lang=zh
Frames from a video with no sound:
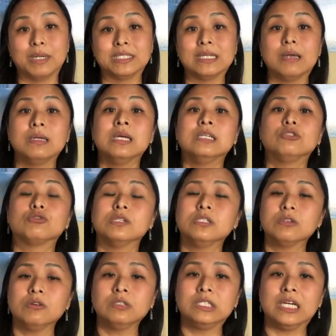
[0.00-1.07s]
在尊
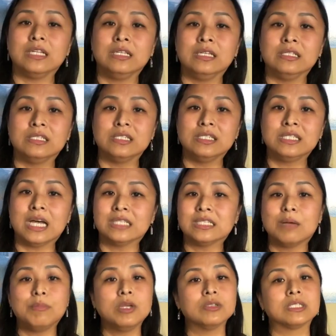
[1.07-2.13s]
重前提之下，在
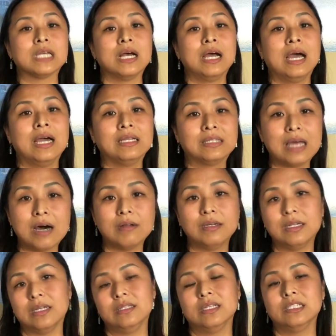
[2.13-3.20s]
没有伤害到
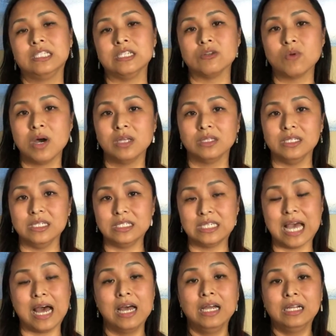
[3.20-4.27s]
人的情况底
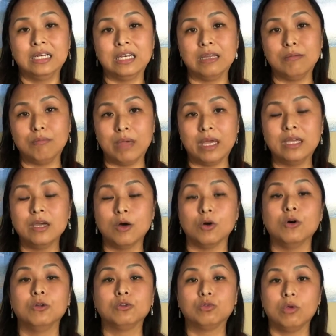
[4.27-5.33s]
下，你没有
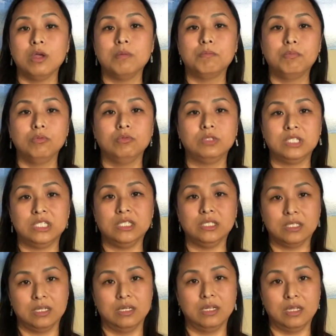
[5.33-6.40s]
对不起
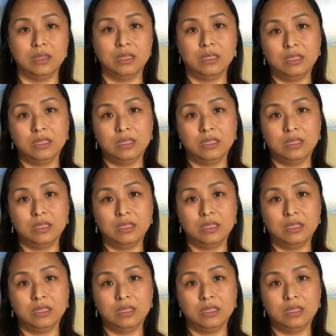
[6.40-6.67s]
的人，